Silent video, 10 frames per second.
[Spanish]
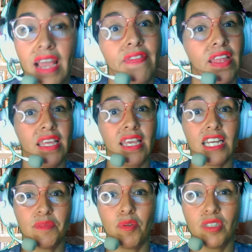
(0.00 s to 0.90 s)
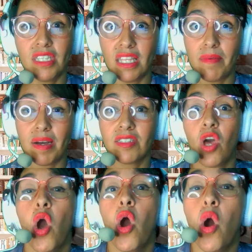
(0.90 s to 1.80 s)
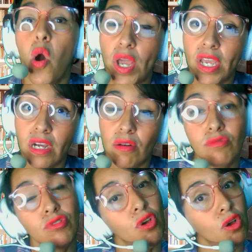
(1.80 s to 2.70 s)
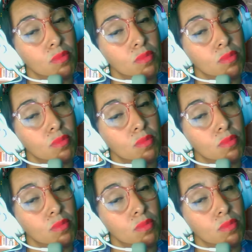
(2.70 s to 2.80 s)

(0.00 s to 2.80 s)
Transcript: energías positivas o incluso,